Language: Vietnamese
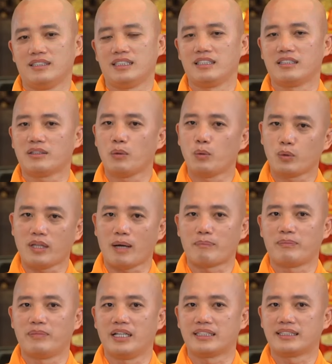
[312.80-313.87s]
chữ tu tập
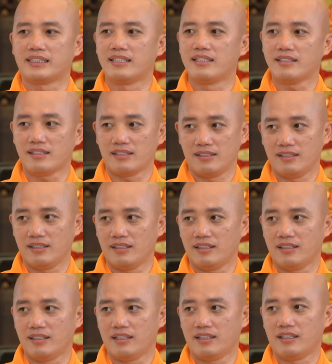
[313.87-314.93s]
là chỉnh sửa,
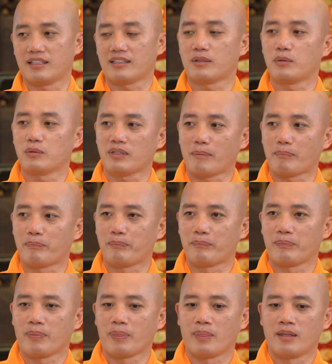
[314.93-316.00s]
là tu tập.
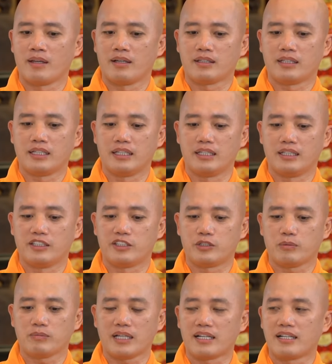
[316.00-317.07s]
Thì
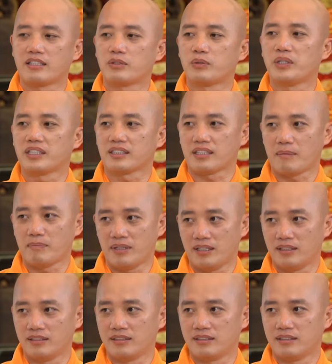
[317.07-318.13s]
chúng ta nên chuyên tâm hơn.